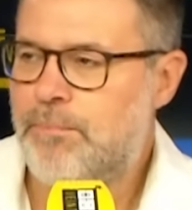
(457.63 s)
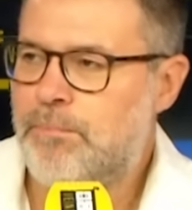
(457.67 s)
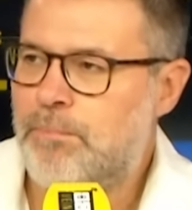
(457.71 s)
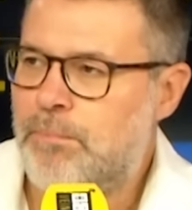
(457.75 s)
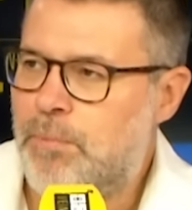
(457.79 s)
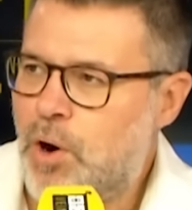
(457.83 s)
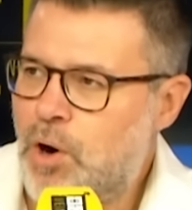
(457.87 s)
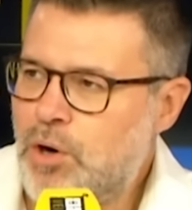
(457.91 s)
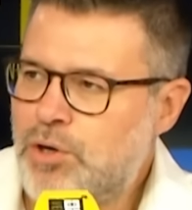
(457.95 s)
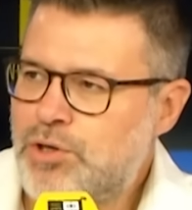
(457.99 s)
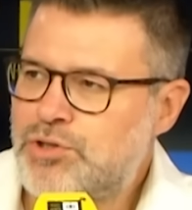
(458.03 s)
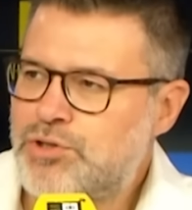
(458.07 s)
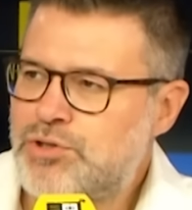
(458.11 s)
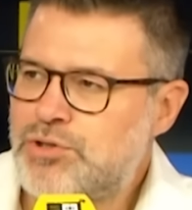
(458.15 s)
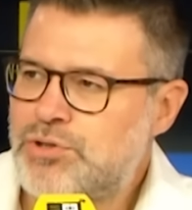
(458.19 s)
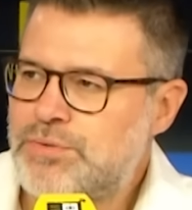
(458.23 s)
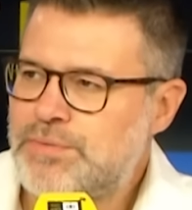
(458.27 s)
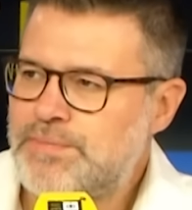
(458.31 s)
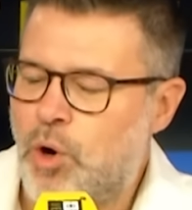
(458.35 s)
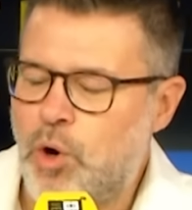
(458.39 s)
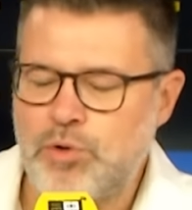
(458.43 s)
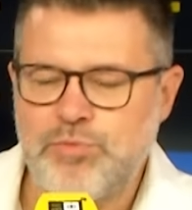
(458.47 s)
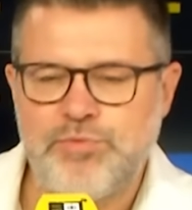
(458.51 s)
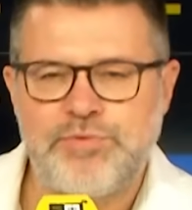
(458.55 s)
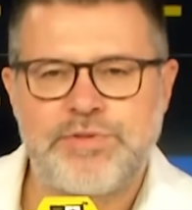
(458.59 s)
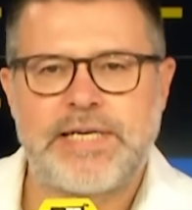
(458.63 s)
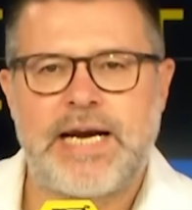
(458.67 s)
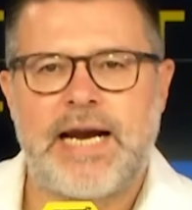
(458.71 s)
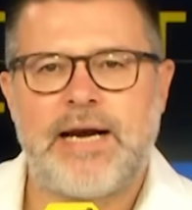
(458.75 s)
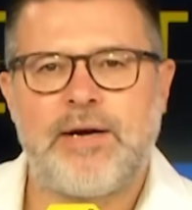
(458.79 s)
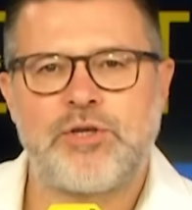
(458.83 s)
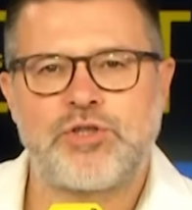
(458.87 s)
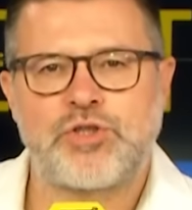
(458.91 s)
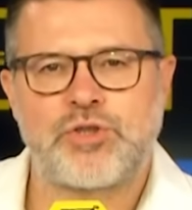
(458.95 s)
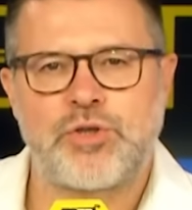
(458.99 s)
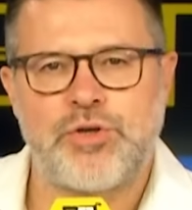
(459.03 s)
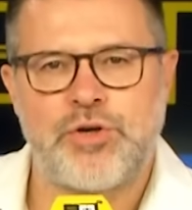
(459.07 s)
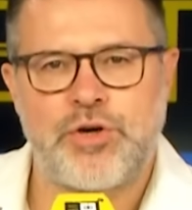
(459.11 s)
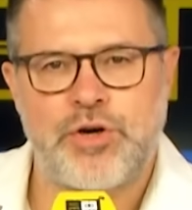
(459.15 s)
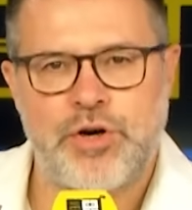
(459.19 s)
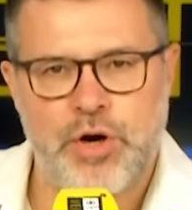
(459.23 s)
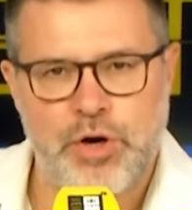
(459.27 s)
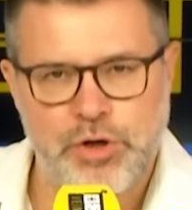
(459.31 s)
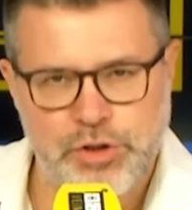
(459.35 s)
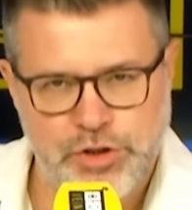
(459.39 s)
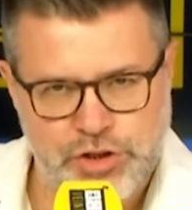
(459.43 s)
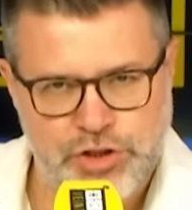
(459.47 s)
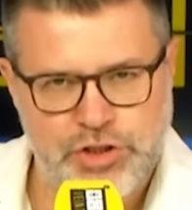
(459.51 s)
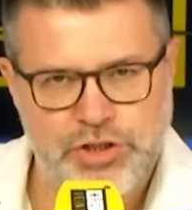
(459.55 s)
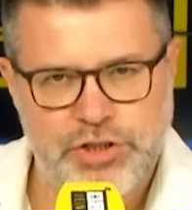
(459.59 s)
Vox contra los
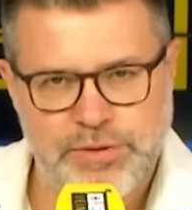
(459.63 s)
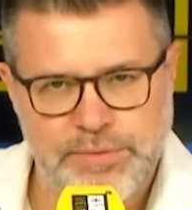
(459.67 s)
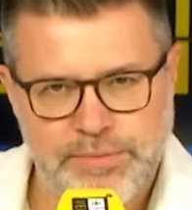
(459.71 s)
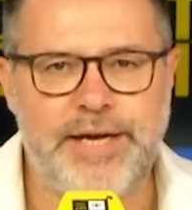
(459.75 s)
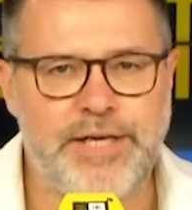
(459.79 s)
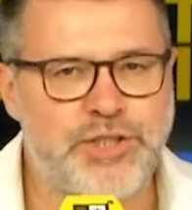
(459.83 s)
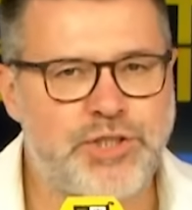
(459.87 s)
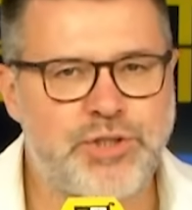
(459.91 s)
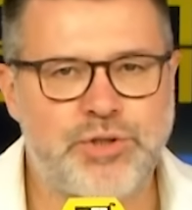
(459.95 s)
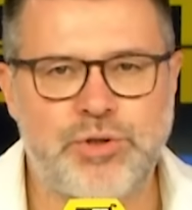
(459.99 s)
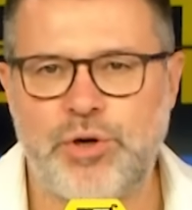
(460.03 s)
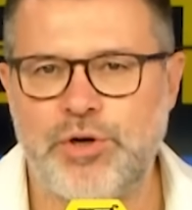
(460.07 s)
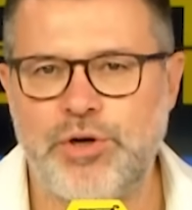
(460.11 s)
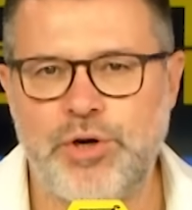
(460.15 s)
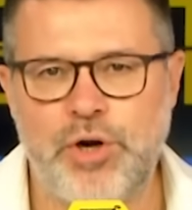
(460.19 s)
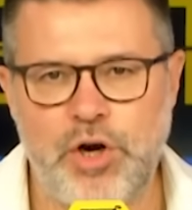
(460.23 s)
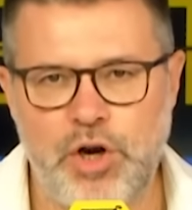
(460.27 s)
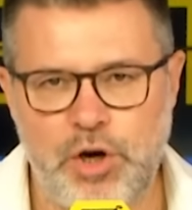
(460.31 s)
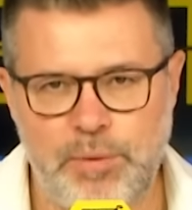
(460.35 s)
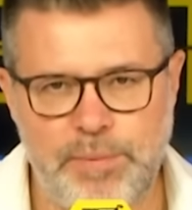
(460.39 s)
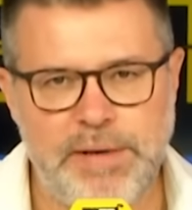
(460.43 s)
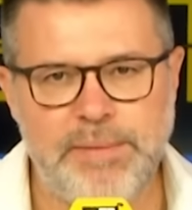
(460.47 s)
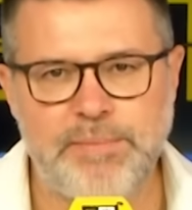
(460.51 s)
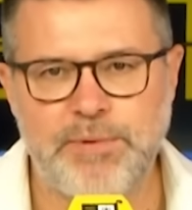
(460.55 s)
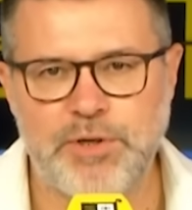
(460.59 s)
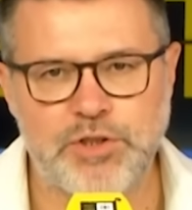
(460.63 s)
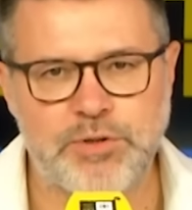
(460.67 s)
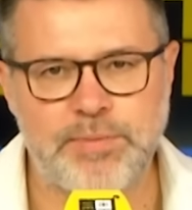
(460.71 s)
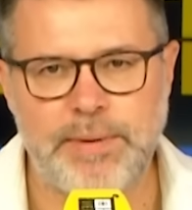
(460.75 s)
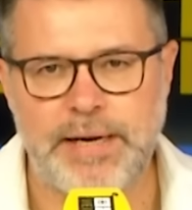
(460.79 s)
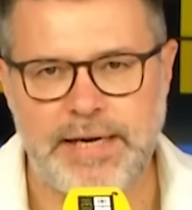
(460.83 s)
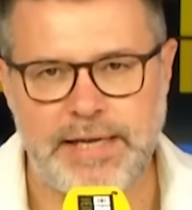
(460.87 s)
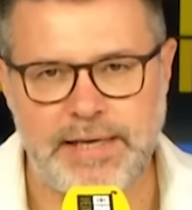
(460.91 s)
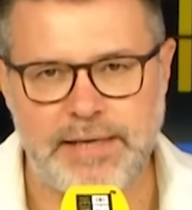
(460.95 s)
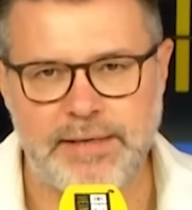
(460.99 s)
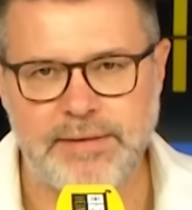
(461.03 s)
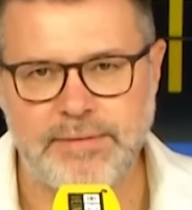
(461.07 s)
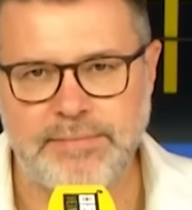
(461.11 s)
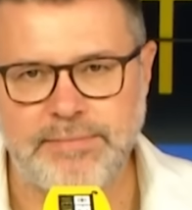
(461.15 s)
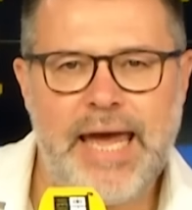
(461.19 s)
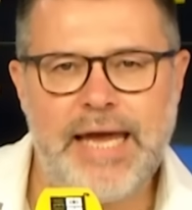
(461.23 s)
Roch. Esto no lo vimos venir.